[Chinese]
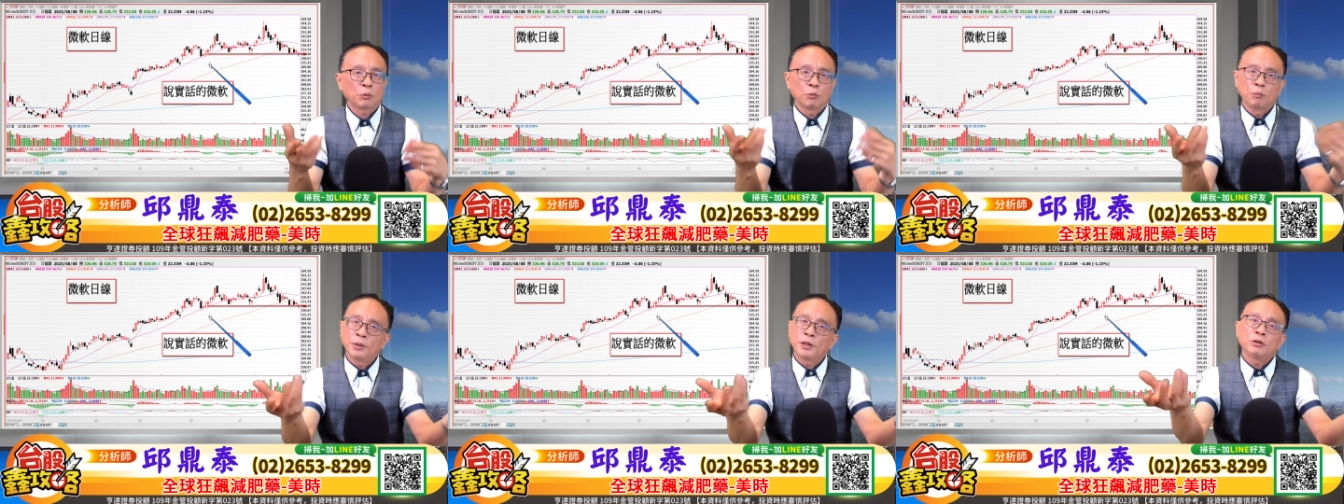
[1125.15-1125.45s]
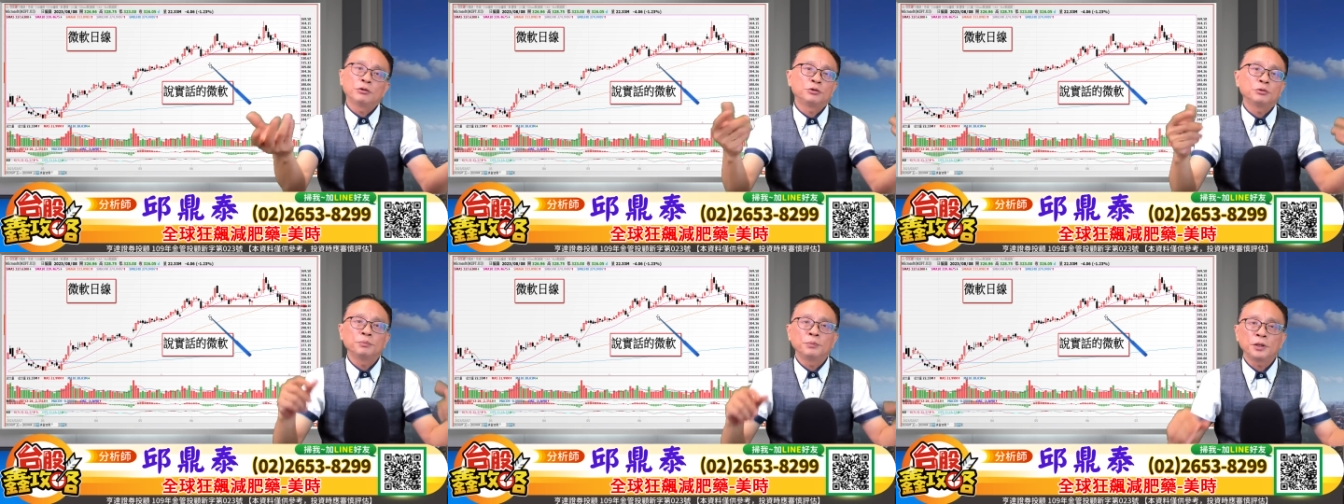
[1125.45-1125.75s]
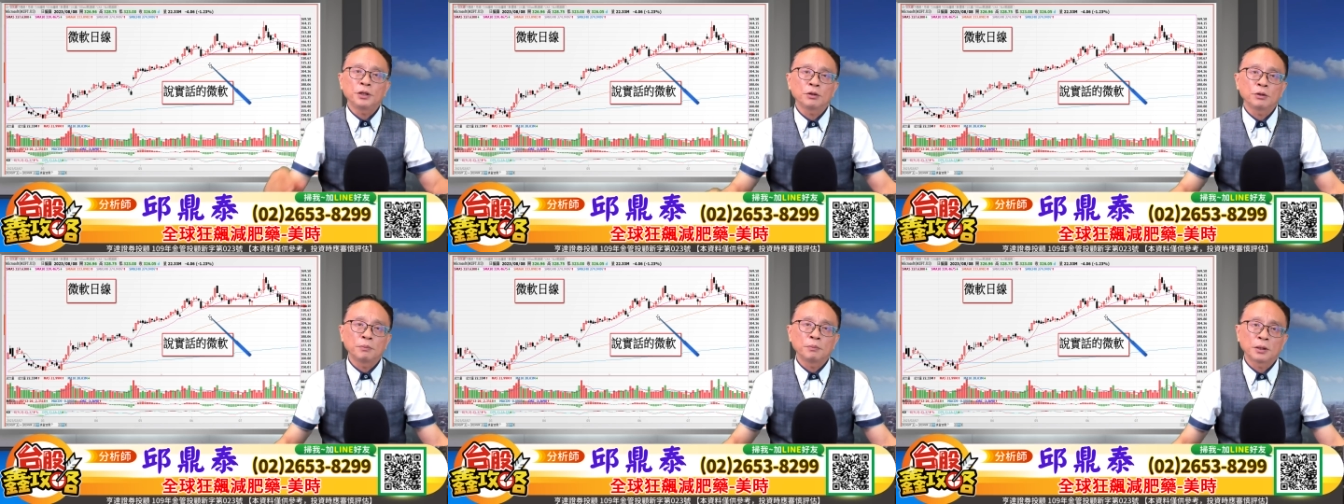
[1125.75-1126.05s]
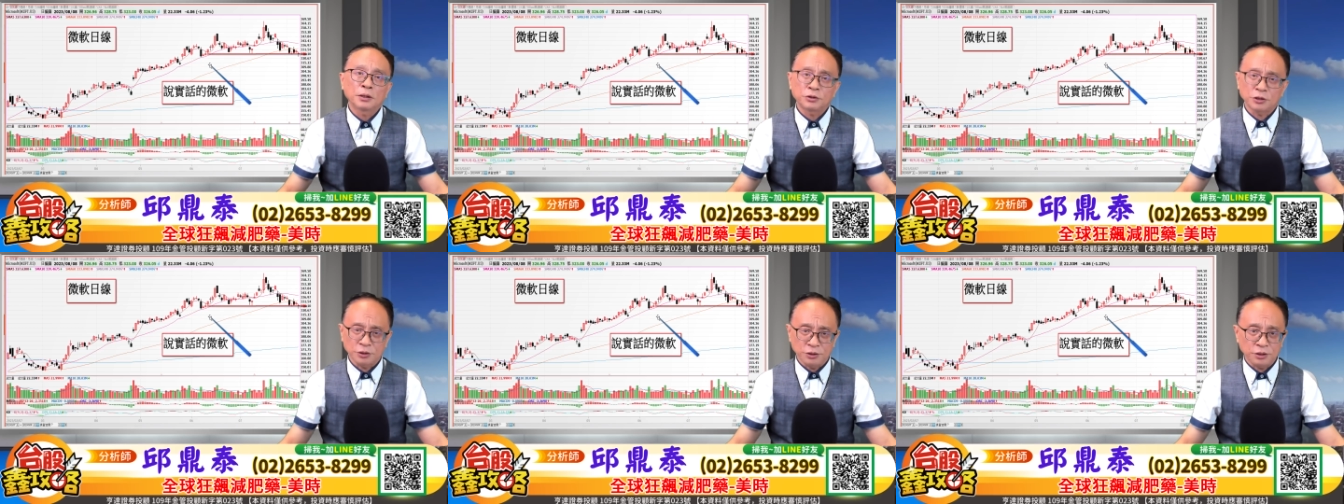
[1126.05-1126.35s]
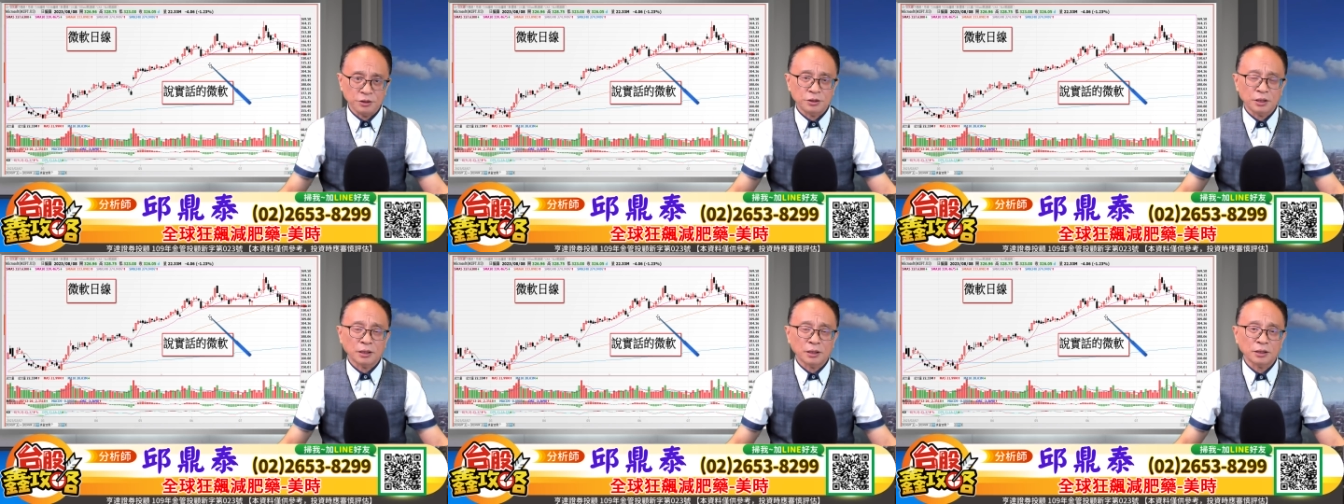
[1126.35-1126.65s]
没有就没有嘛，全
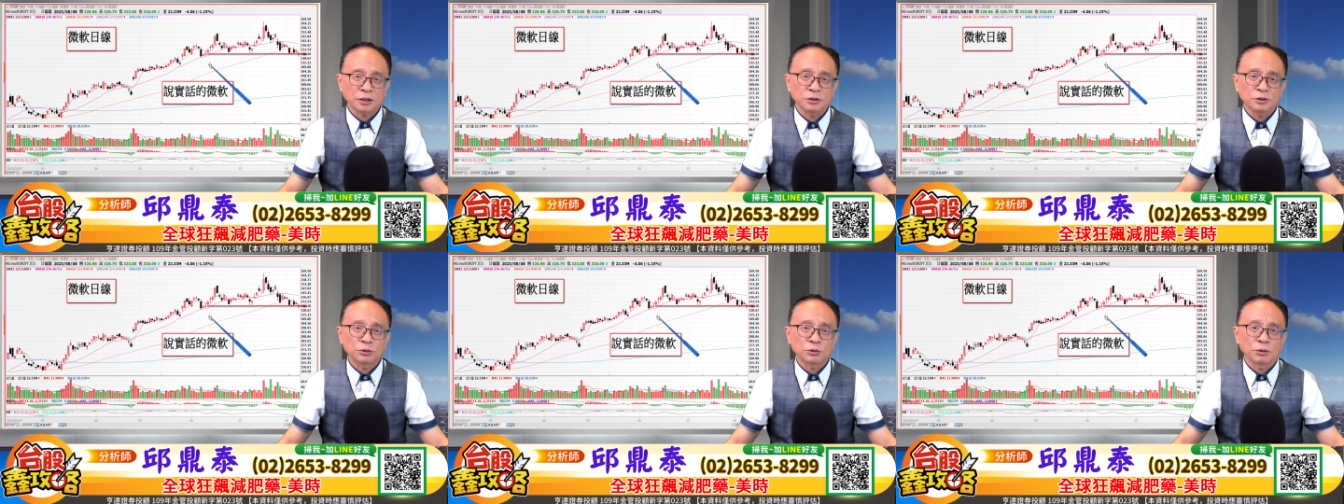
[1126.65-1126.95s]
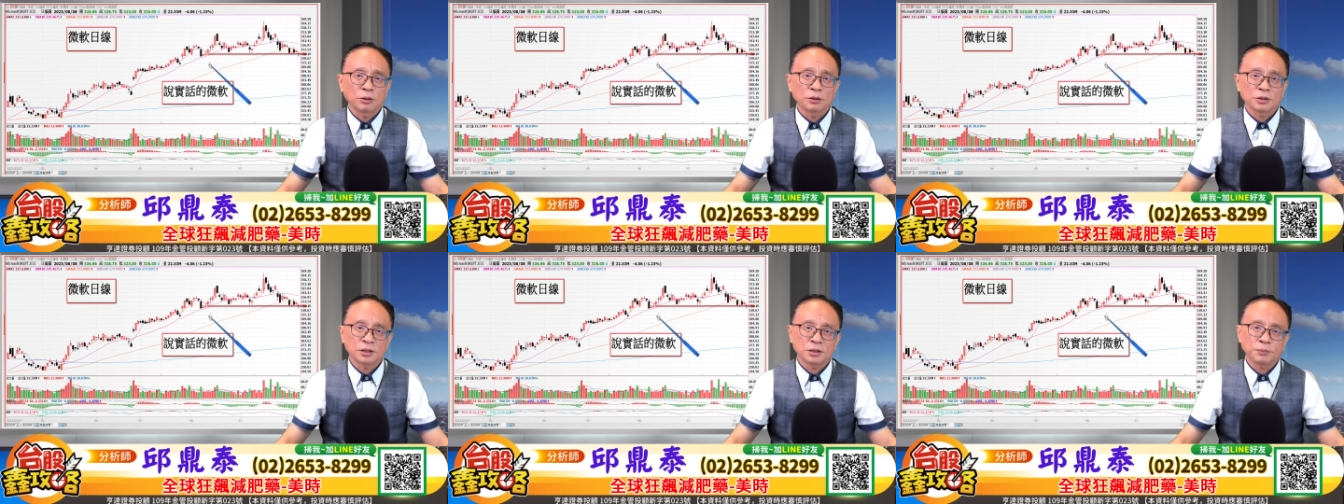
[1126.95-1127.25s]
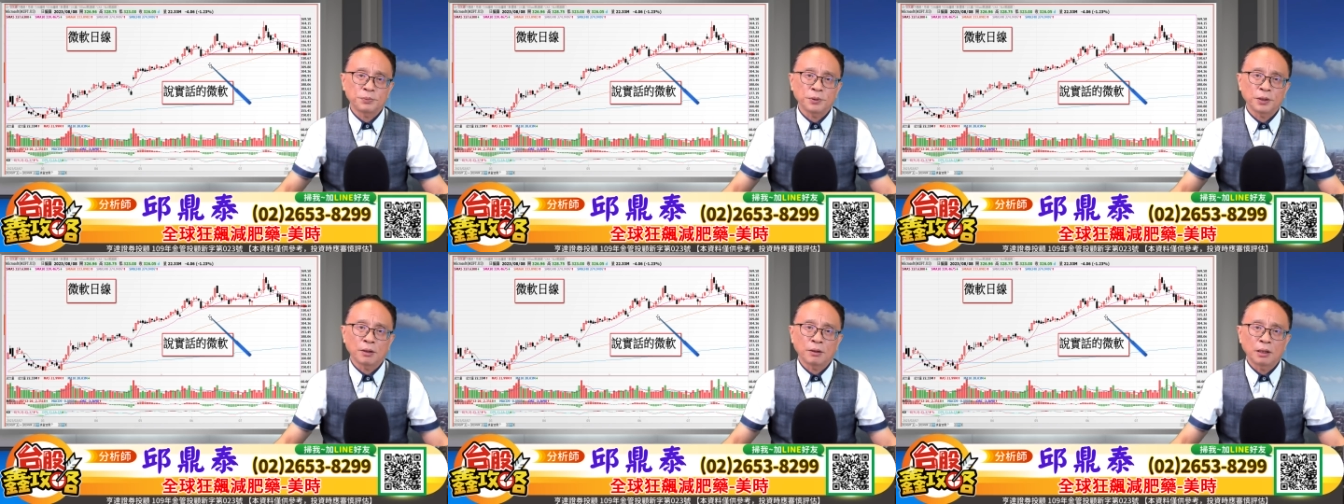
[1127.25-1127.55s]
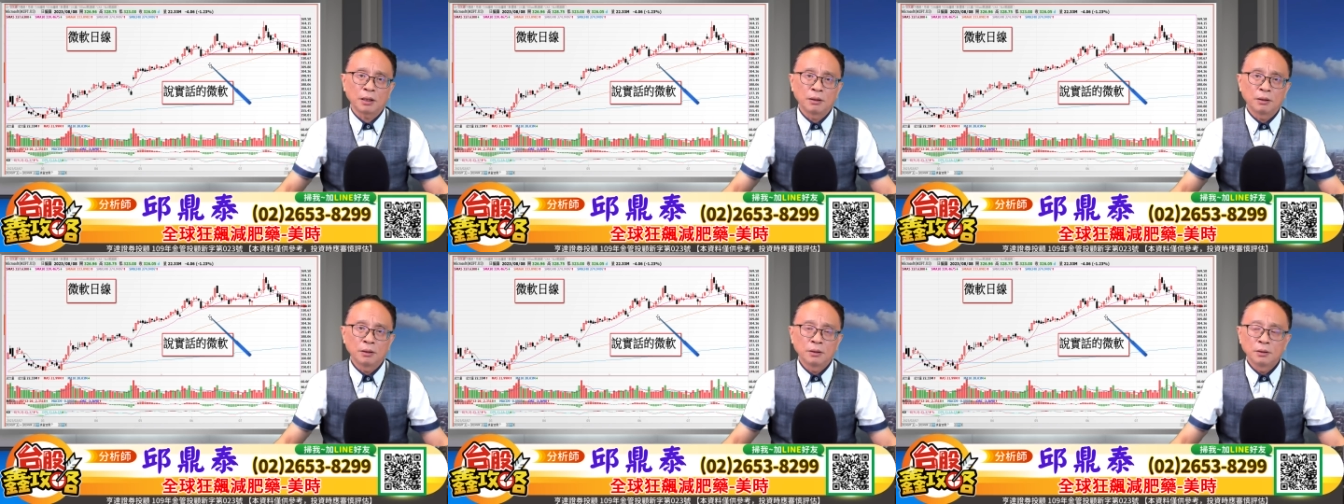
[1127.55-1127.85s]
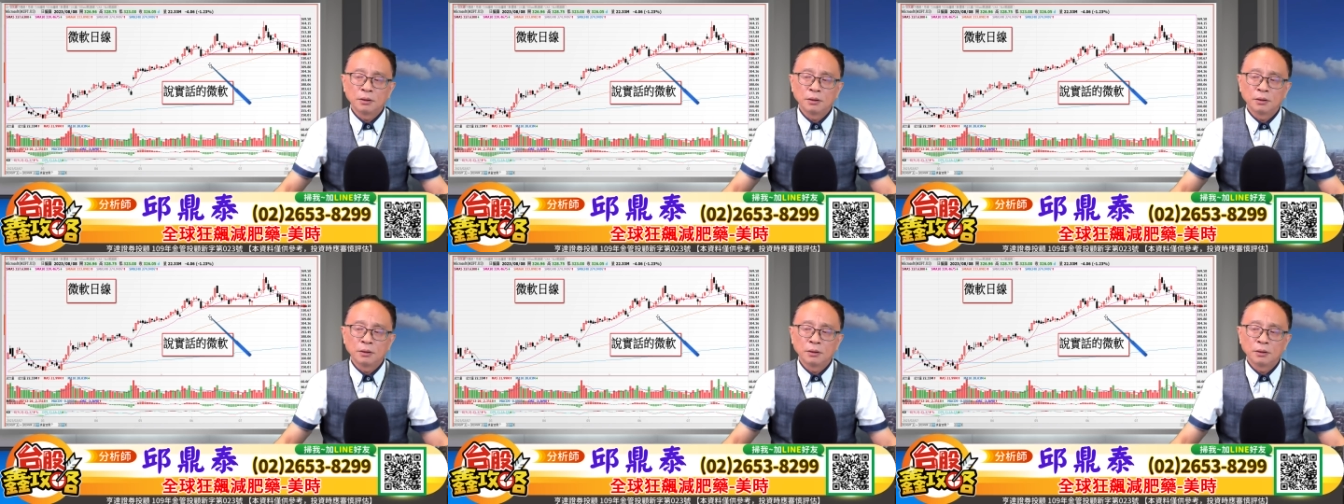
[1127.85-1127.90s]
世界他就重要指标啊。